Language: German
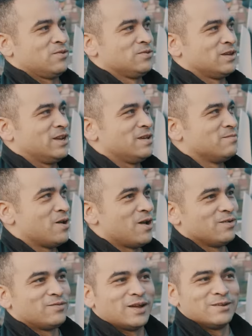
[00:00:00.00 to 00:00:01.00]
Unternehmen
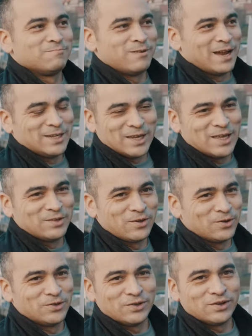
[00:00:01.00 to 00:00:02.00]
irgendwann pleite gehen
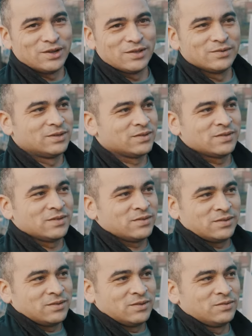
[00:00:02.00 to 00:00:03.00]
könnte. Also das
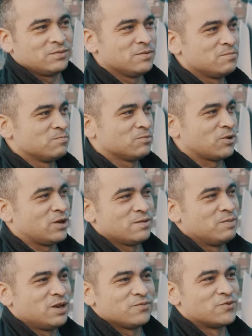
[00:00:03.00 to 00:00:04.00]
ist, kann
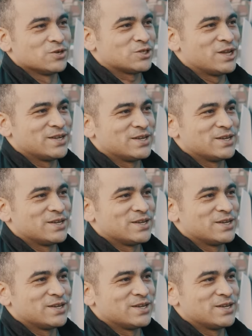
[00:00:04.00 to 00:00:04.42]
ich mir nicht vorstellen.